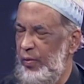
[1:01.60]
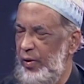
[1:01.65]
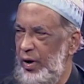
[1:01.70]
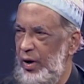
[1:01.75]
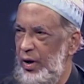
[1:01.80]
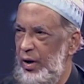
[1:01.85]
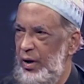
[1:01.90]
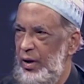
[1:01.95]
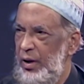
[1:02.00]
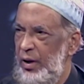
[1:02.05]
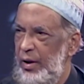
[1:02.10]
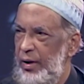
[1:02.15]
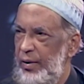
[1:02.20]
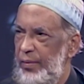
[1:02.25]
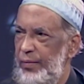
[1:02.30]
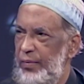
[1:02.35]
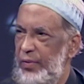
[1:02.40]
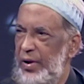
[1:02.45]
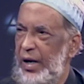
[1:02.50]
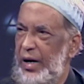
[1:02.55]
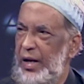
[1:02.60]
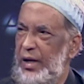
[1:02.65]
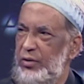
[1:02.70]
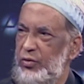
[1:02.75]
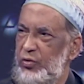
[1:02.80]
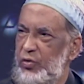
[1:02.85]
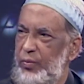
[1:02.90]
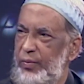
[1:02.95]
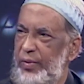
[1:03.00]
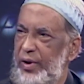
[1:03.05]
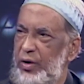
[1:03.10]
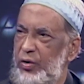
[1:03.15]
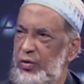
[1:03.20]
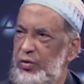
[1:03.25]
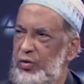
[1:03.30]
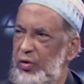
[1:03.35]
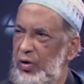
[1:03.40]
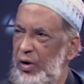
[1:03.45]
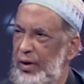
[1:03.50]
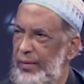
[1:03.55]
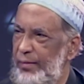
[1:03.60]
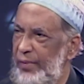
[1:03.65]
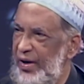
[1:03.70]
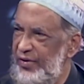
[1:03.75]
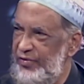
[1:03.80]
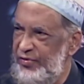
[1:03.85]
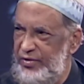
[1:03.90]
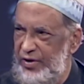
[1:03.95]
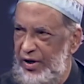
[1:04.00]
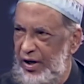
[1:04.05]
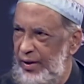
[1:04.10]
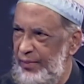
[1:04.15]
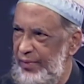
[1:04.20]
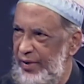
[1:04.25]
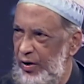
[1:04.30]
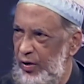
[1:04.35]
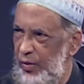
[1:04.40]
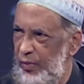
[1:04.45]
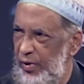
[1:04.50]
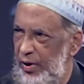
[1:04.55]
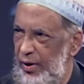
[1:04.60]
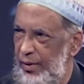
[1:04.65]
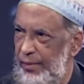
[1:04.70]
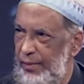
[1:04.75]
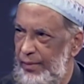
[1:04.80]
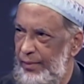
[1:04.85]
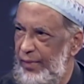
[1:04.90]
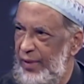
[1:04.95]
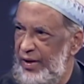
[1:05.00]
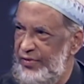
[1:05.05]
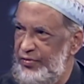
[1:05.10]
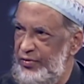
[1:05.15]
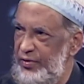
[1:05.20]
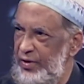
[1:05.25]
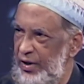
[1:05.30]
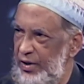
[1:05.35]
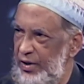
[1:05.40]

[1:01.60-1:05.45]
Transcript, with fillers: না একান্ত বের হইতে হলে মাছ ছাড়া বের হবো না সিঙ্গাপুর একটা ল